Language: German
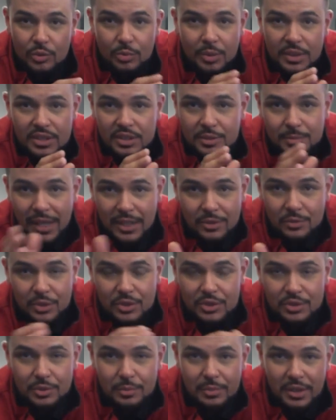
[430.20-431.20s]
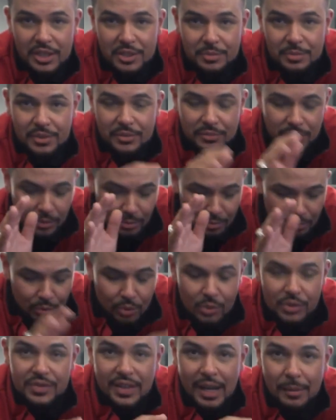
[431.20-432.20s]
über eine Smartwatch zum Beispiel vom
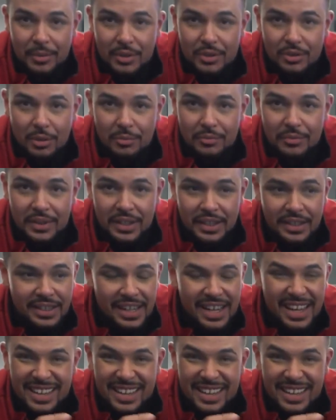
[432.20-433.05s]
Puls abgenommen werden.